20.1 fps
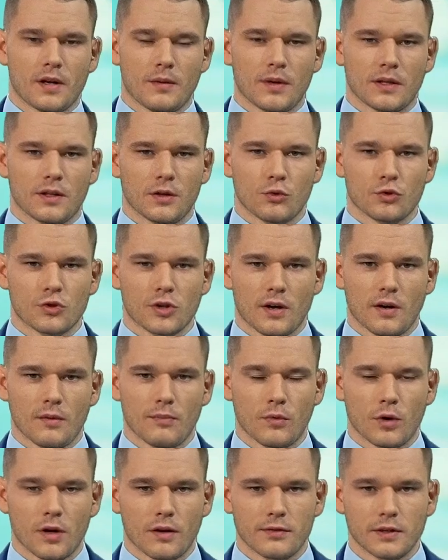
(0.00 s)
Mateusza Mateusza
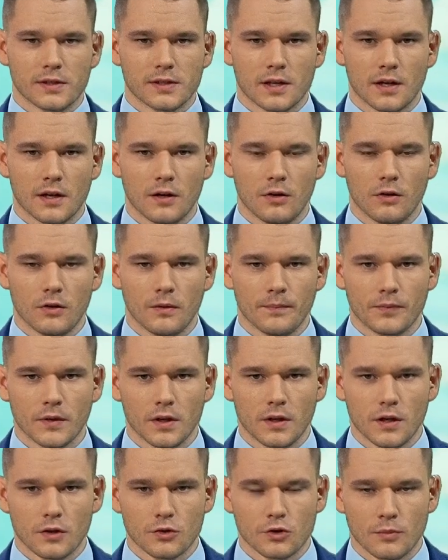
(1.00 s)
Morawieckiego.
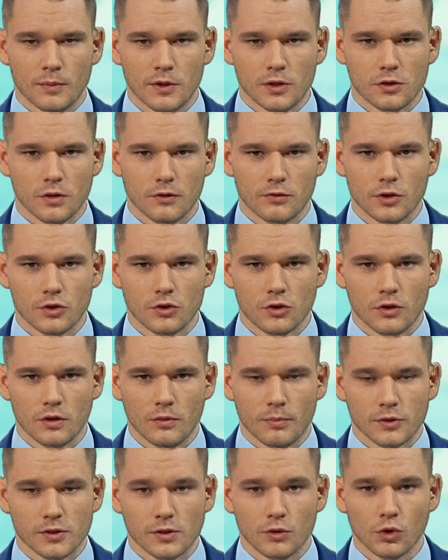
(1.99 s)
Jerzy Mejsztowicz,
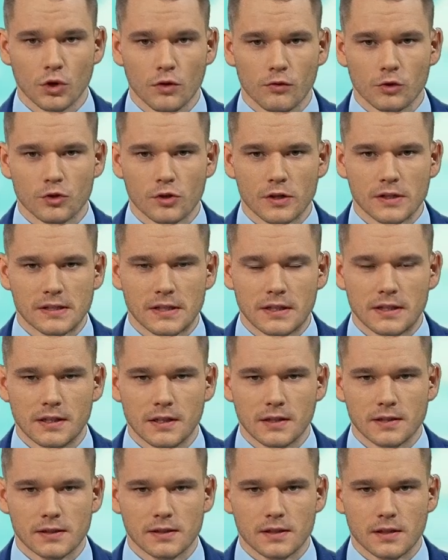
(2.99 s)
poseł Nowoczesnej,
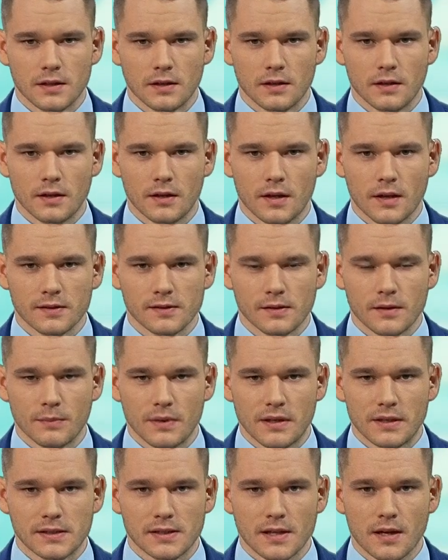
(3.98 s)
jest e,
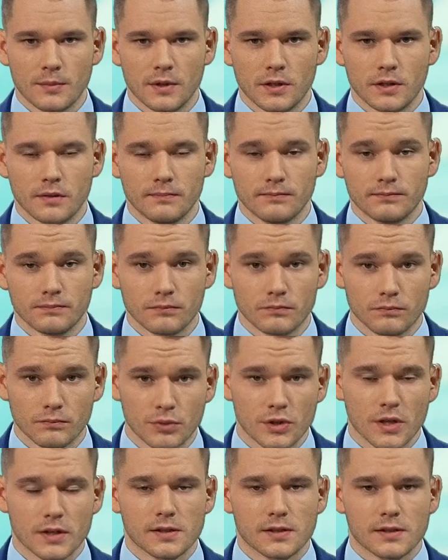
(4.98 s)
razem z nami mm,
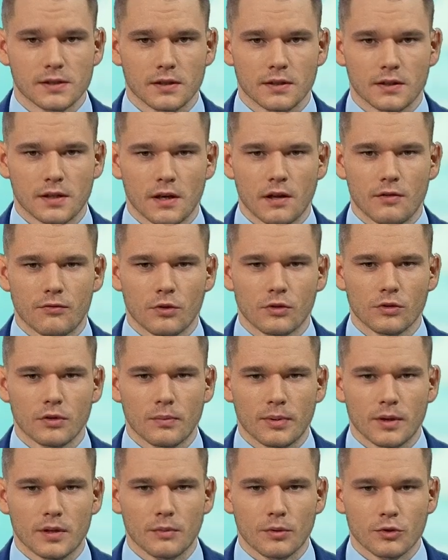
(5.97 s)
przez telefon. No,
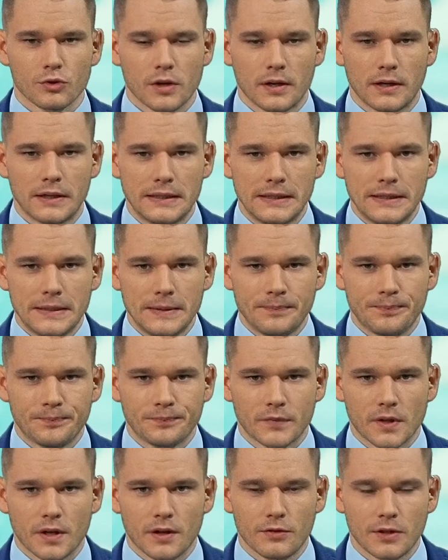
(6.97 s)
panie pośle,
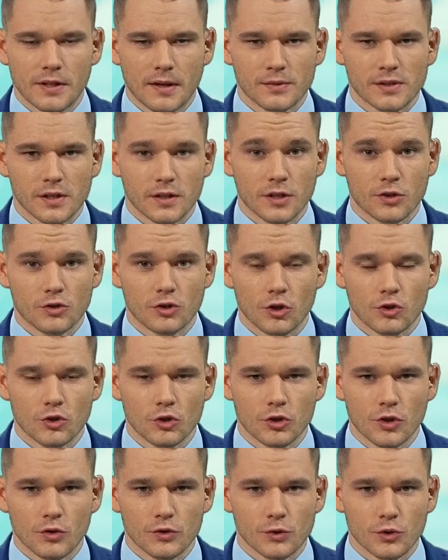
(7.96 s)
mm, witam serdecznie. Witam.
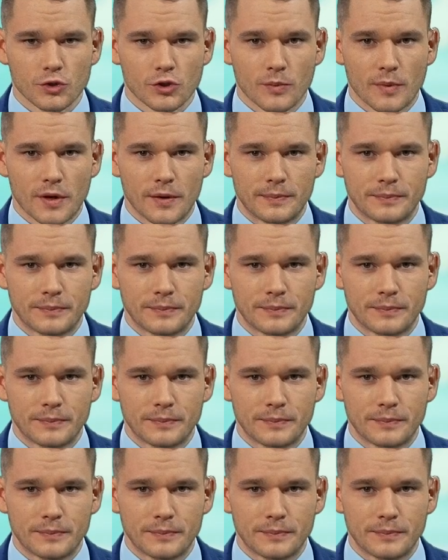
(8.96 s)
Czy się słyszymy?